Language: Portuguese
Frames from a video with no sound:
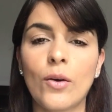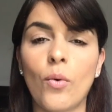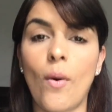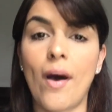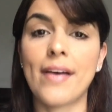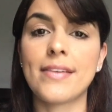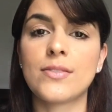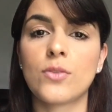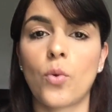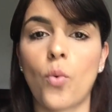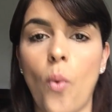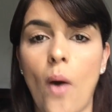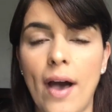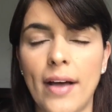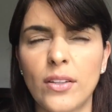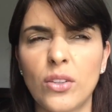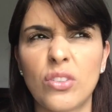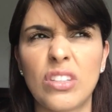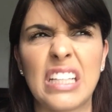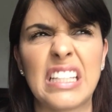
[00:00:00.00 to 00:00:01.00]
Quase
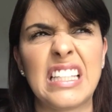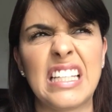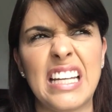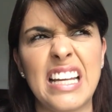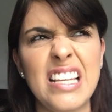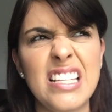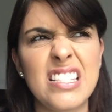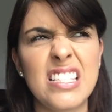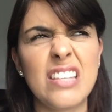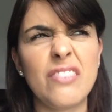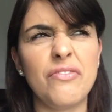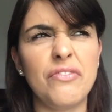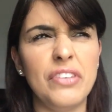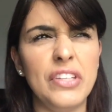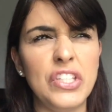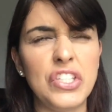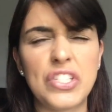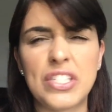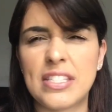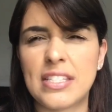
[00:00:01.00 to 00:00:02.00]
4, tá
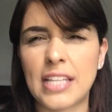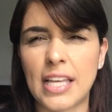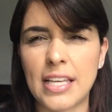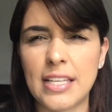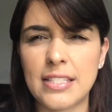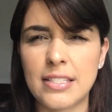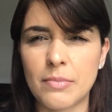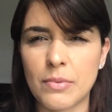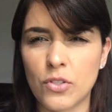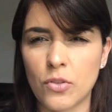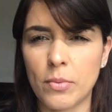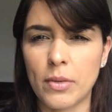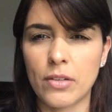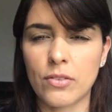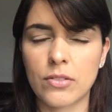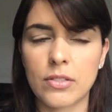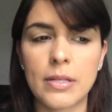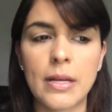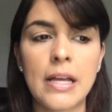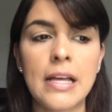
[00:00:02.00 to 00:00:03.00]
3,26 mais ou
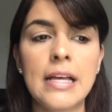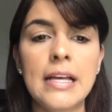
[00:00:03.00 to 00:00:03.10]
menos.